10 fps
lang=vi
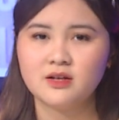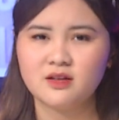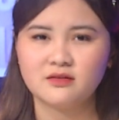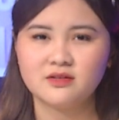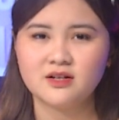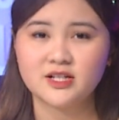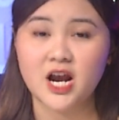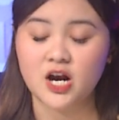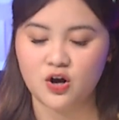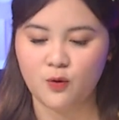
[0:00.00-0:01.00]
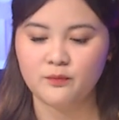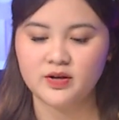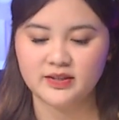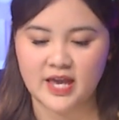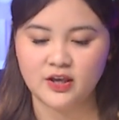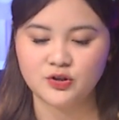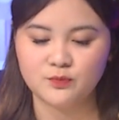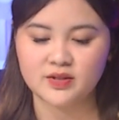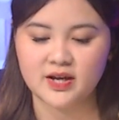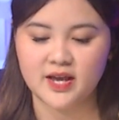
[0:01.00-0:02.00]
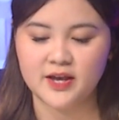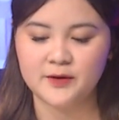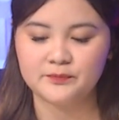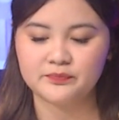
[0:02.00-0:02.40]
thực chất ra không đơn giản như chúng ta nghĩ.